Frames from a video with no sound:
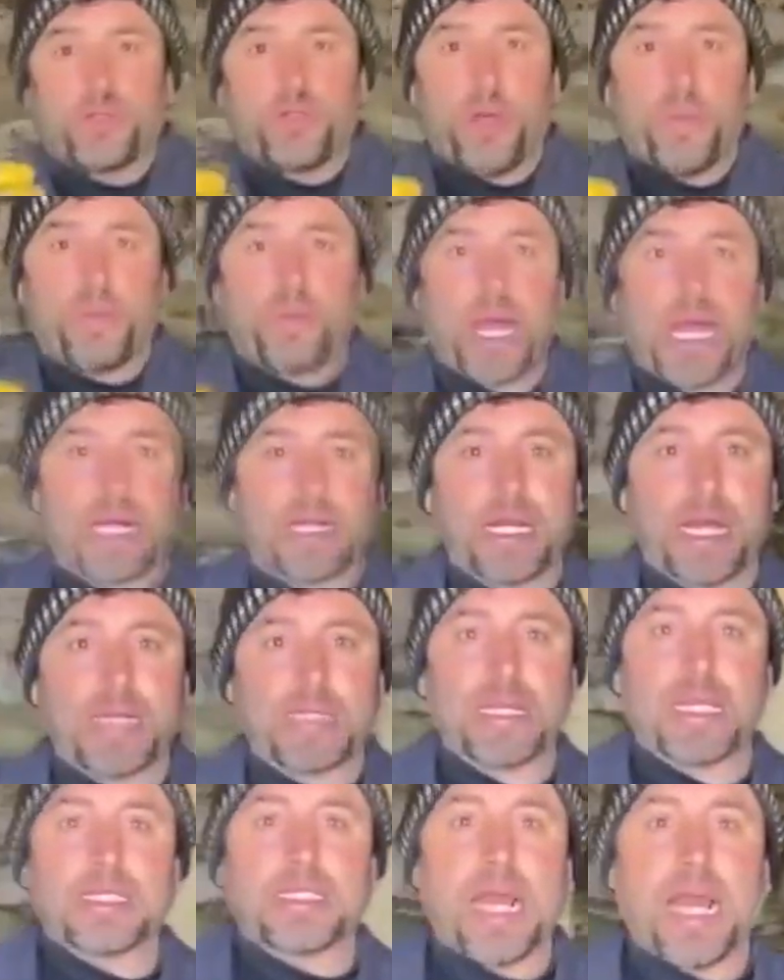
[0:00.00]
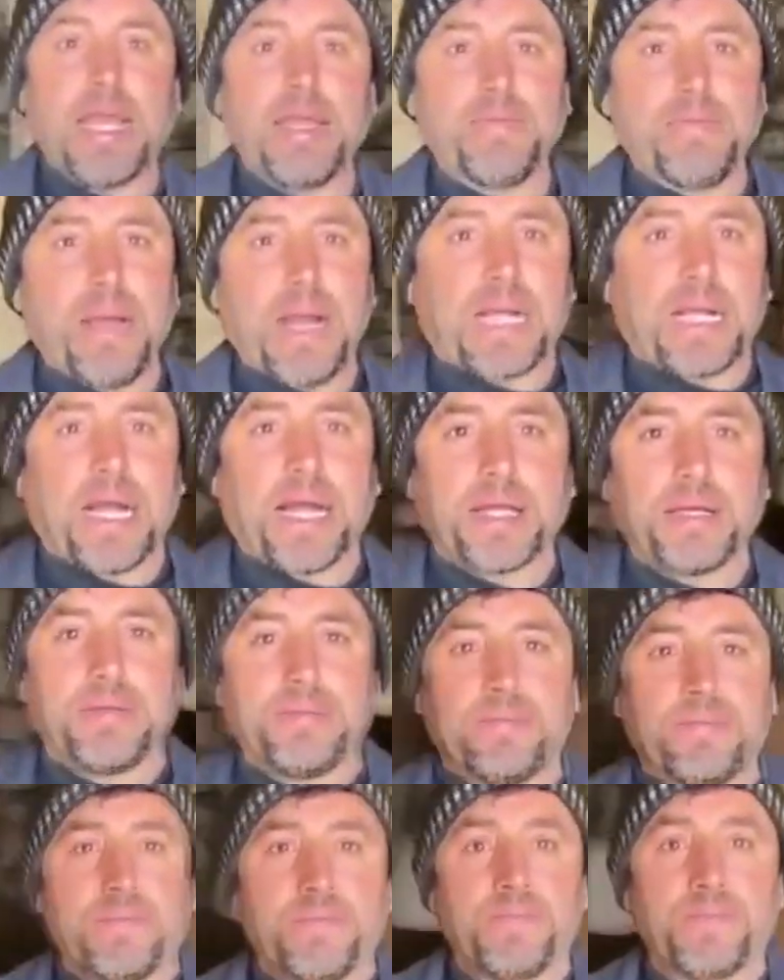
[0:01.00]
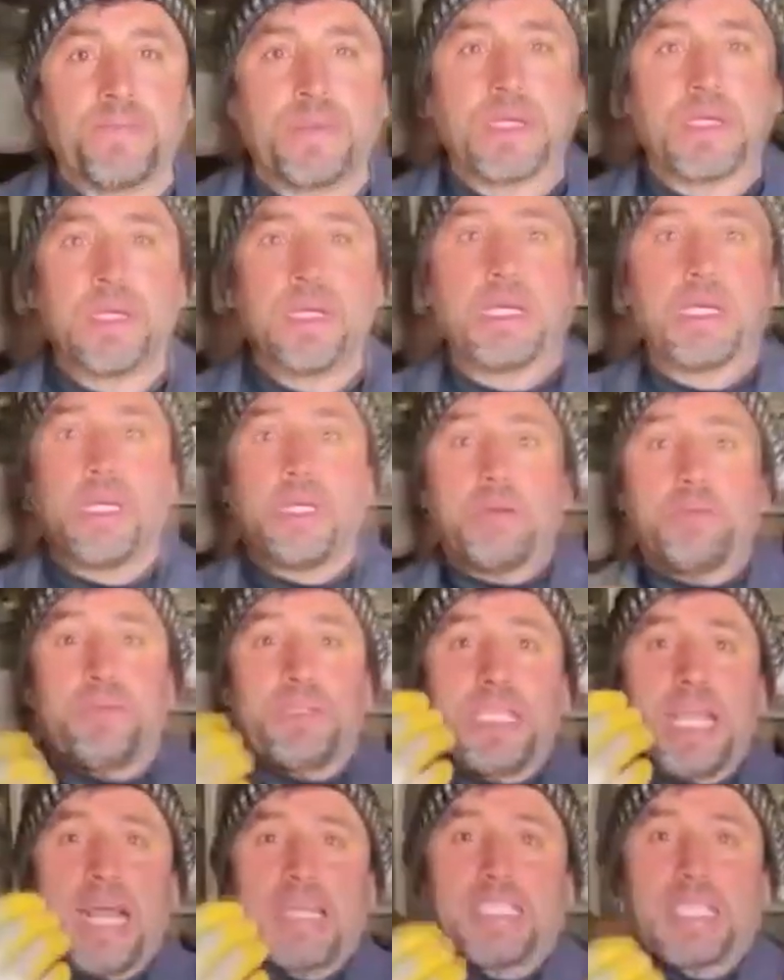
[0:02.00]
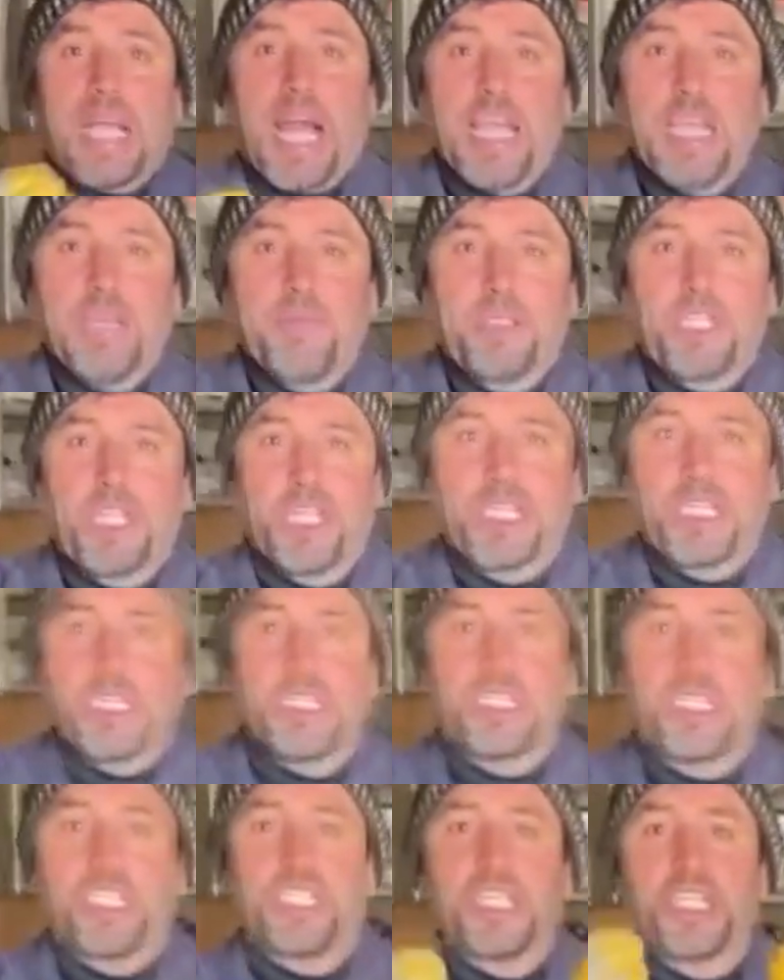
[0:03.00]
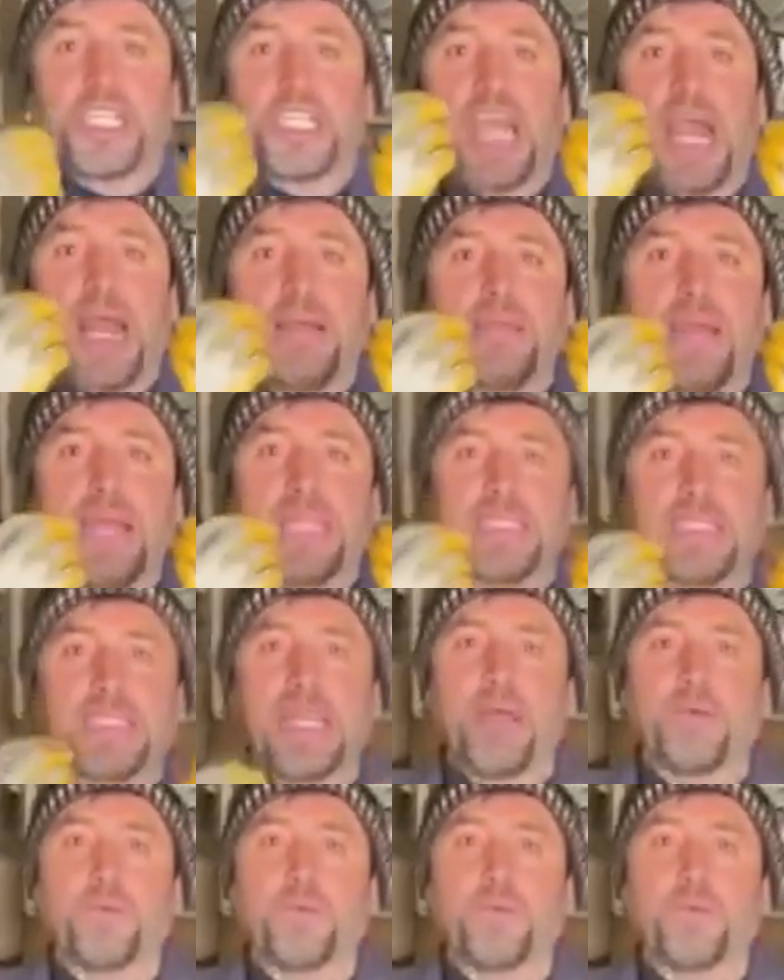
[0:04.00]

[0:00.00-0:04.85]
topraklarda Sayın Bakanım. Bize sahip çıkın. Sizin gelmenizle